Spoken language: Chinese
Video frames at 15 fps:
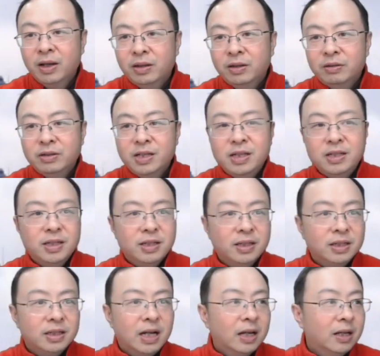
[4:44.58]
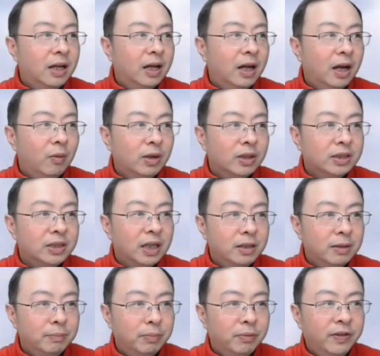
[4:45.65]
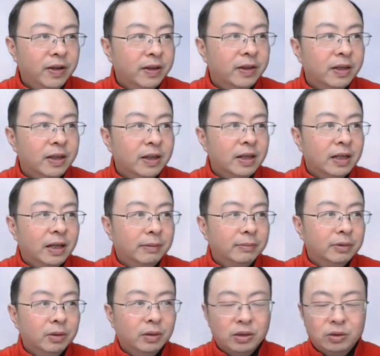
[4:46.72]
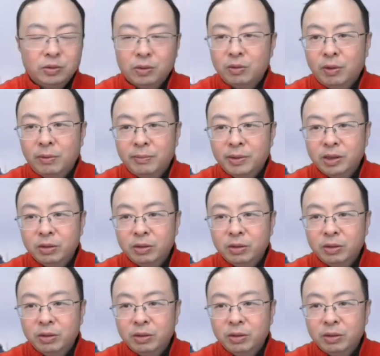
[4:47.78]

有些紧张啊、慌张和不忿。他们说：“我们